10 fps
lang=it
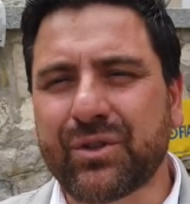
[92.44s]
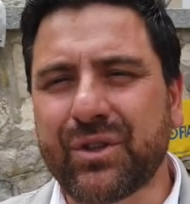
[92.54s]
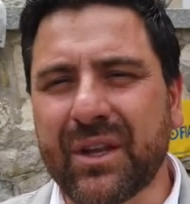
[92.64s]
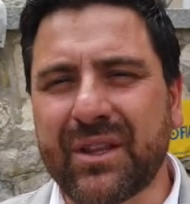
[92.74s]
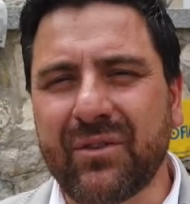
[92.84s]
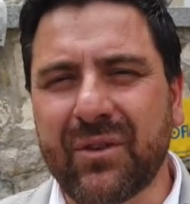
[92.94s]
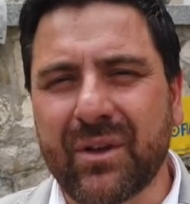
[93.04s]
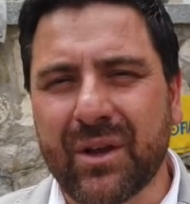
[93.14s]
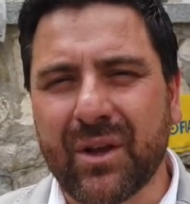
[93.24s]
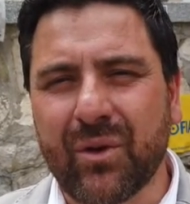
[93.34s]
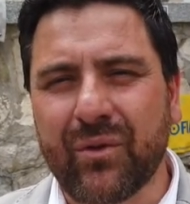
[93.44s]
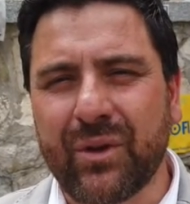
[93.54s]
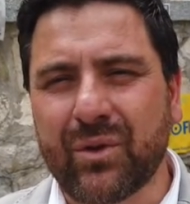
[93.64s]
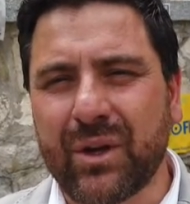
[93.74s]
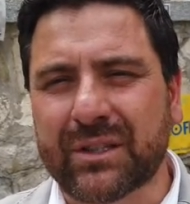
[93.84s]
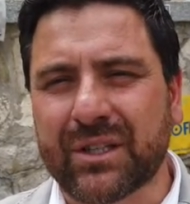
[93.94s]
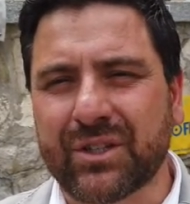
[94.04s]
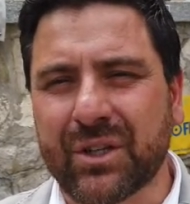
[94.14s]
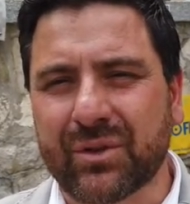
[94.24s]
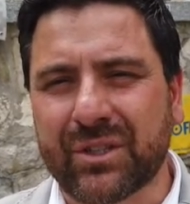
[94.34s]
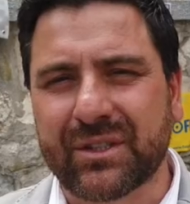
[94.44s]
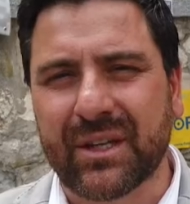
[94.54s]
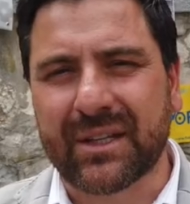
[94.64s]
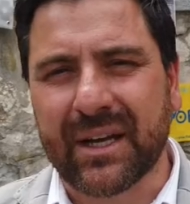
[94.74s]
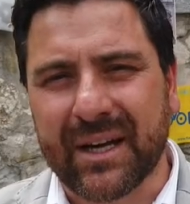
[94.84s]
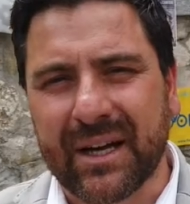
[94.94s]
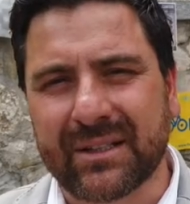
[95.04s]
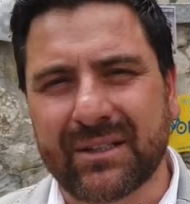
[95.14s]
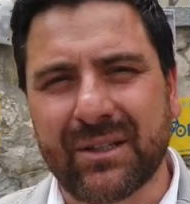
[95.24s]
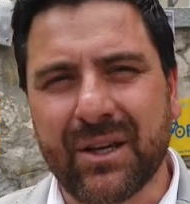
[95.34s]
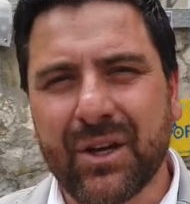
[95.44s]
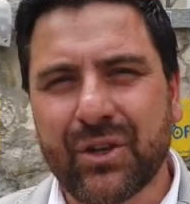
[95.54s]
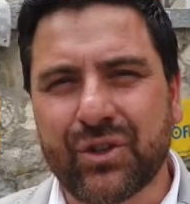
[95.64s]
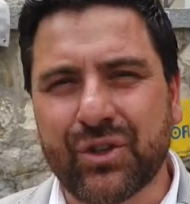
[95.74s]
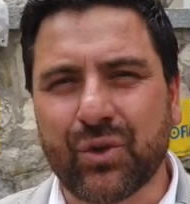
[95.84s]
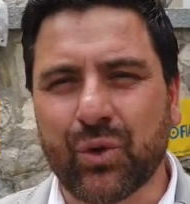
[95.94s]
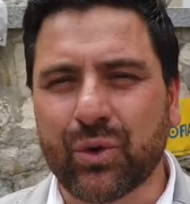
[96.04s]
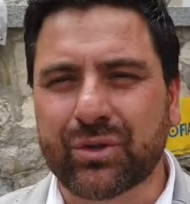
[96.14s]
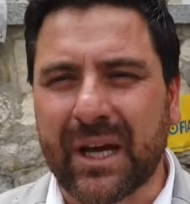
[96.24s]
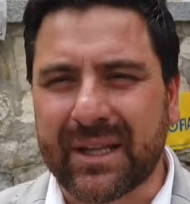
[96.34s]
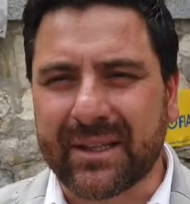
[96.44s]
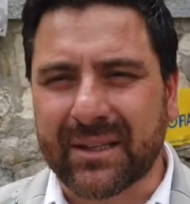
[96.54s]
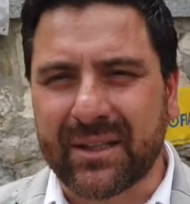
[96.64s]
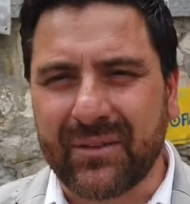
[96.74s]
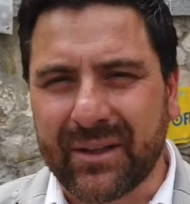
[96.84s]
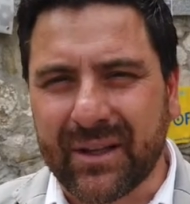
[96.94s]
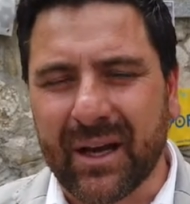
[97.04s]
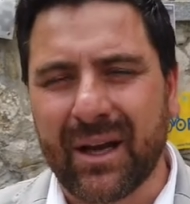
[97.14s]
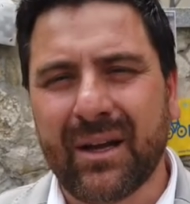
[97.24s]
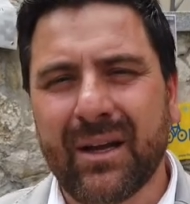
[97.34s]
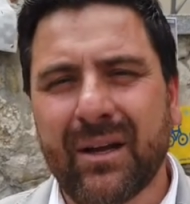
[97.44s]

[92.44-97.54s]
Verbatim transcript: consiglio è di vivere Ovindoli a 360 gradi, ci sono tante attività,